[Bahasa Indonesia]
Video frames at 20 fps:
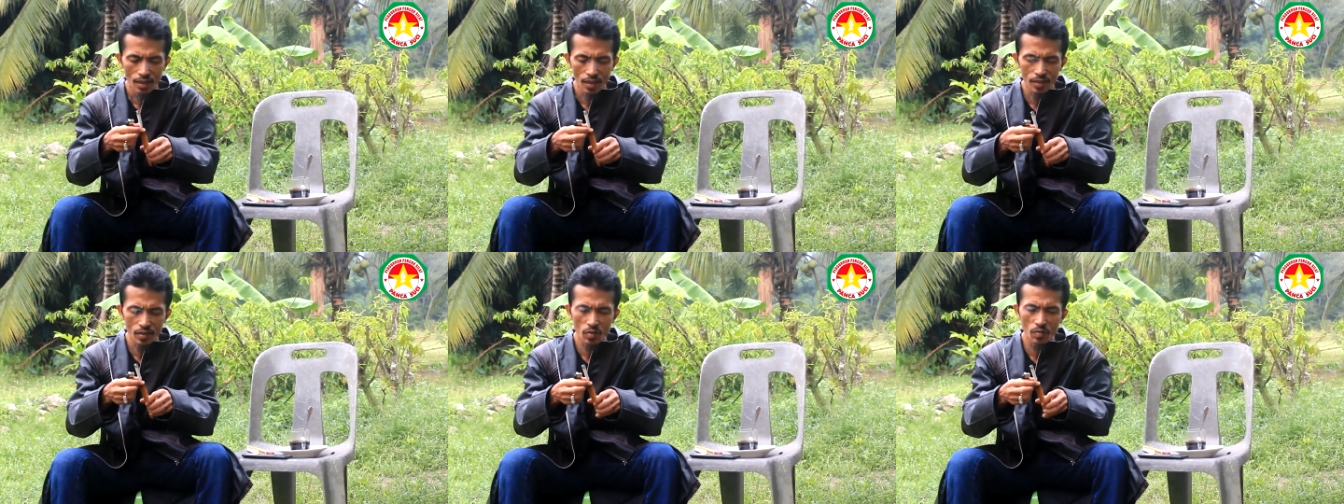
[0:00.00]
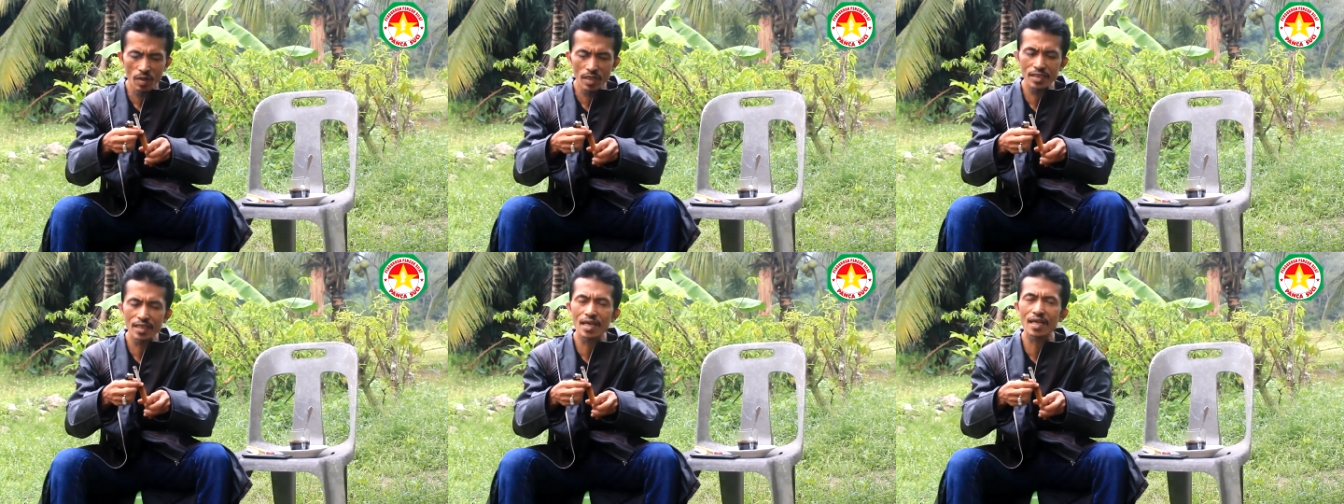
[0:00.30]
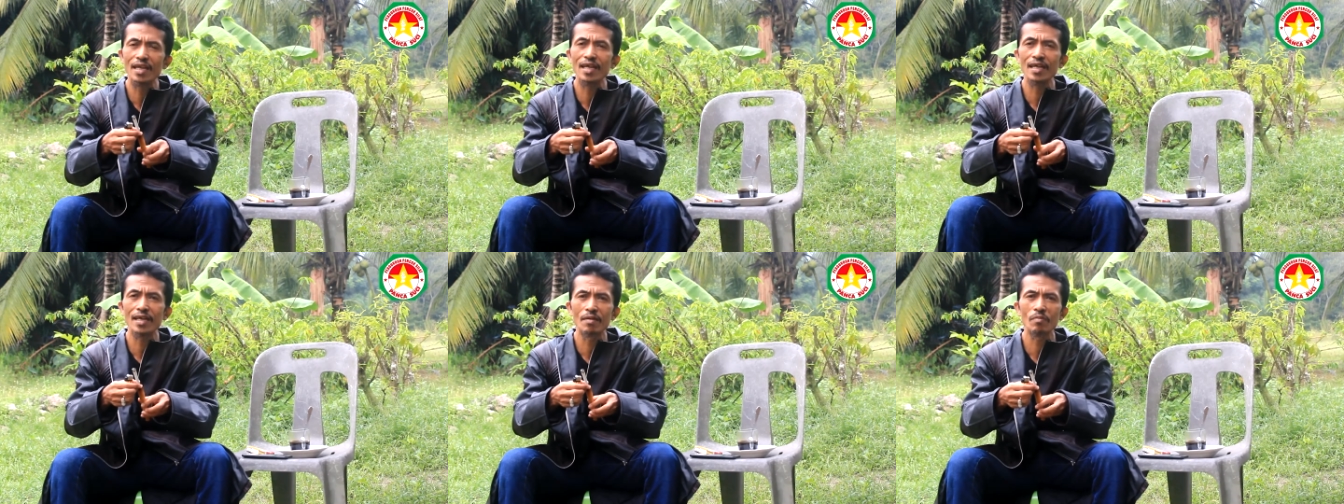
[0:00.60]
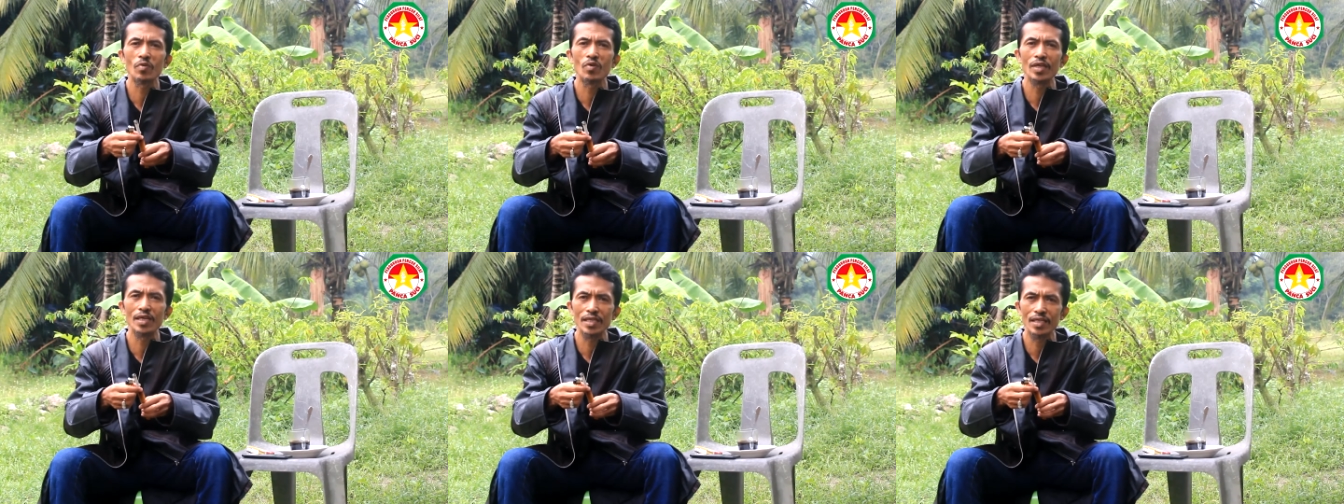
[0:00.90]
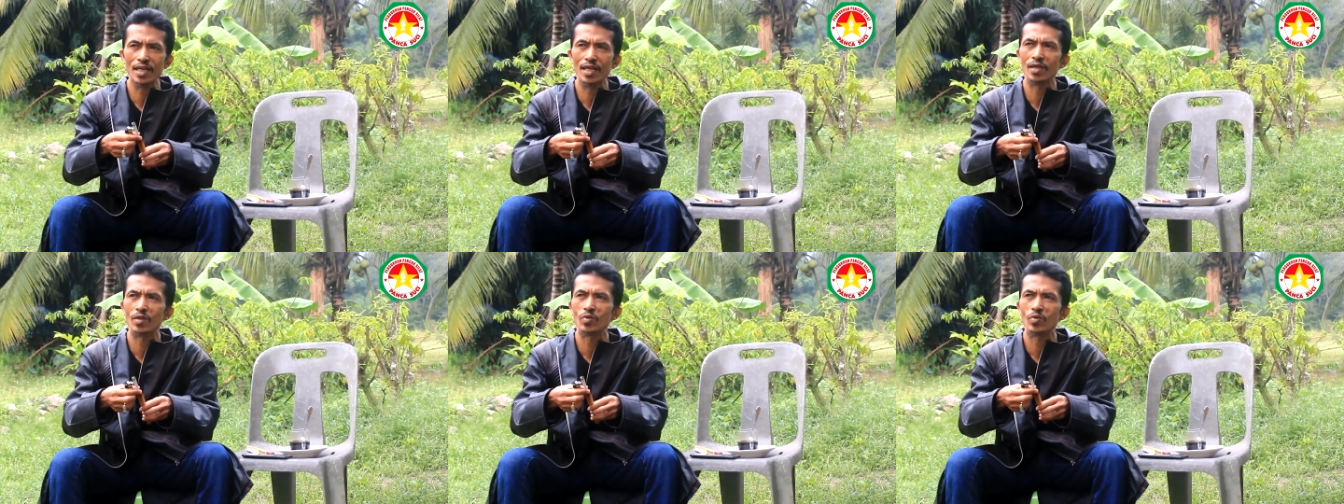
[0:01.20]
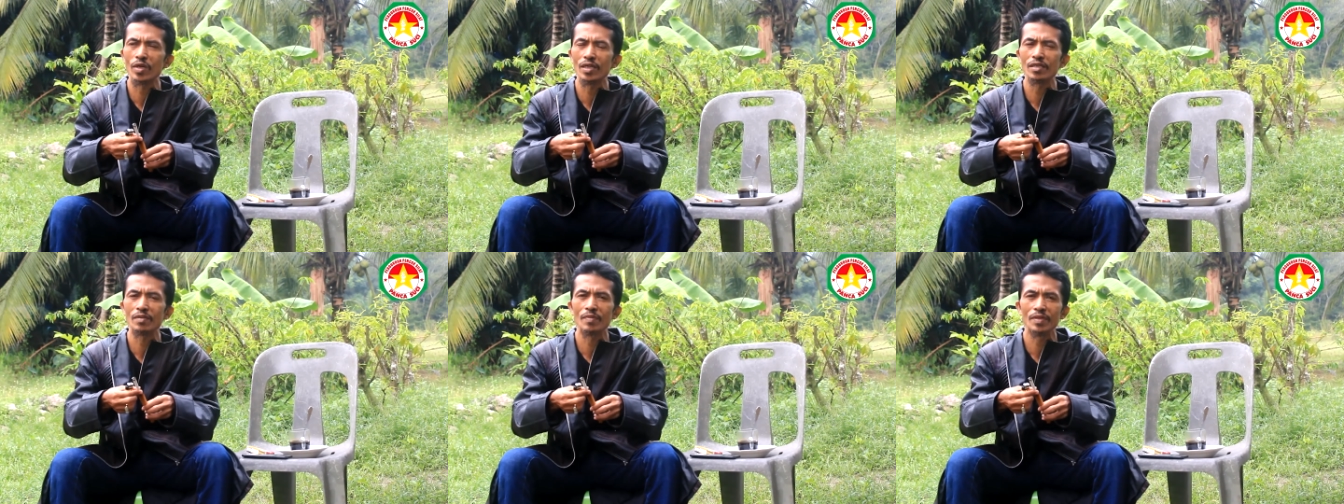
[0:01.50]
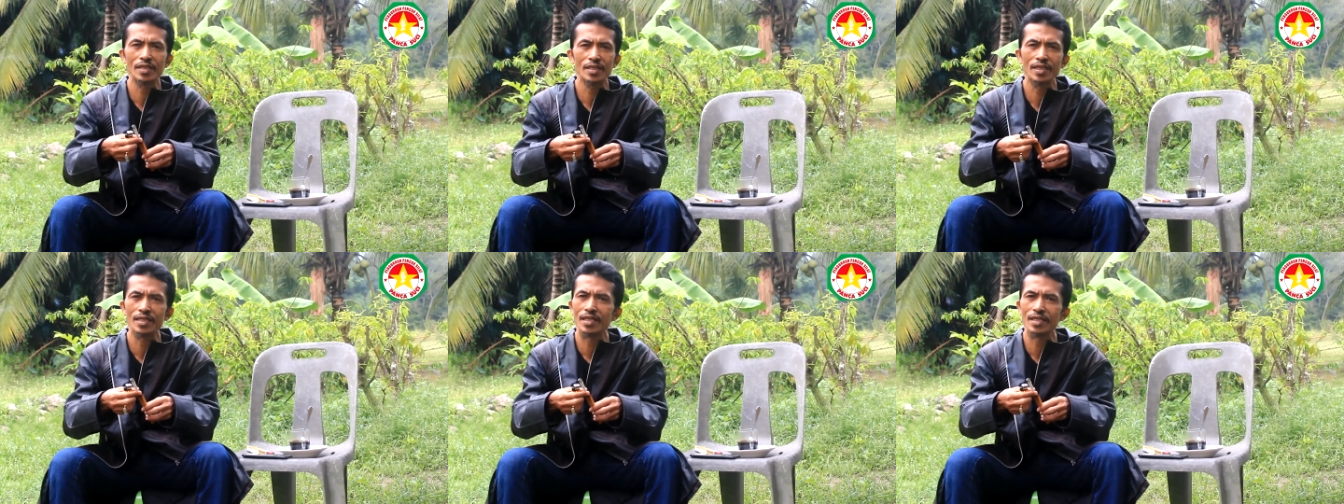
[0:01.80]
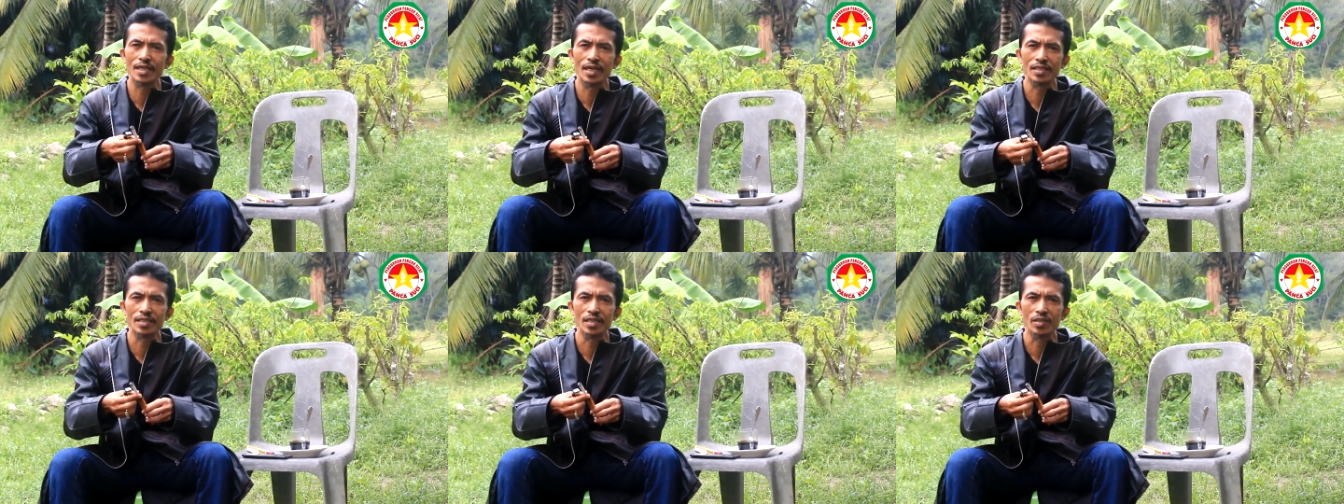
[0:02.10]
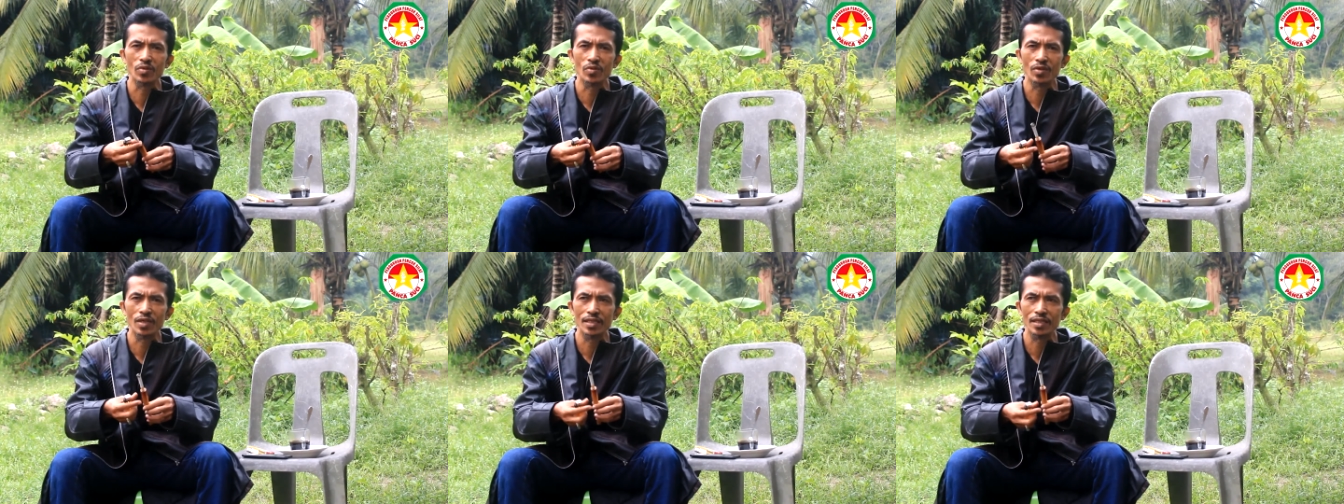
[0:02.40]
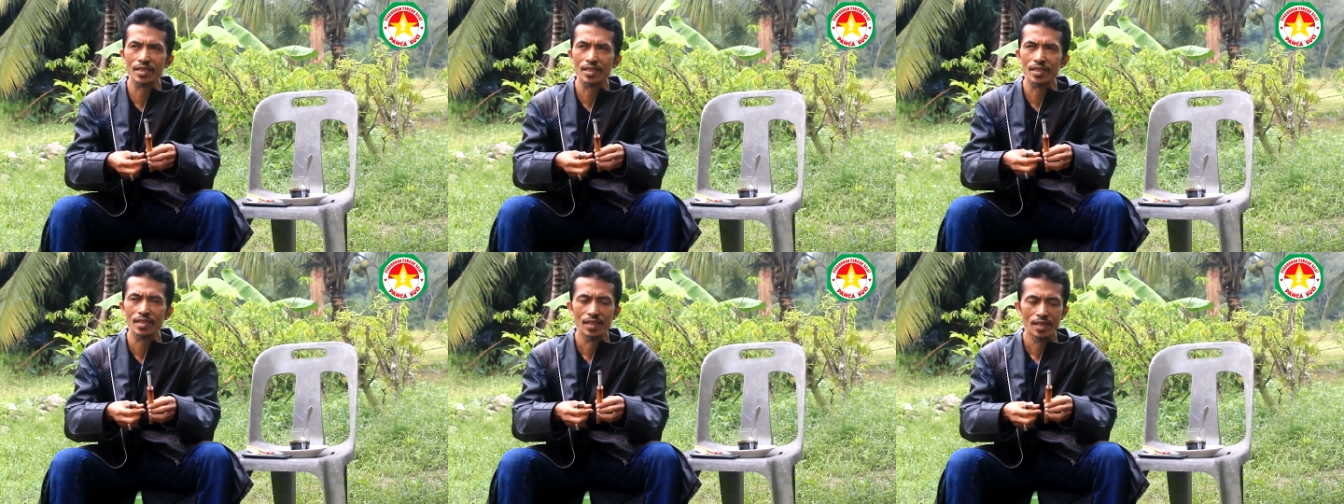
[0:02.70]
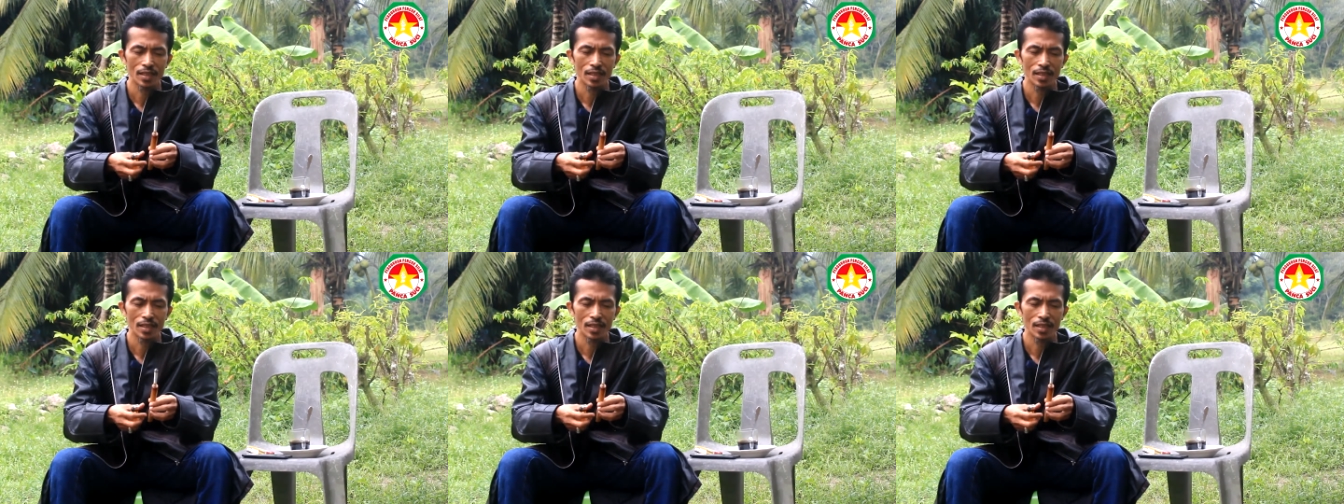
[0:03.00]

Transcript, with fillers: atau banyaklah yang boleh kita lakukan yang penting kita jangan tidur lagi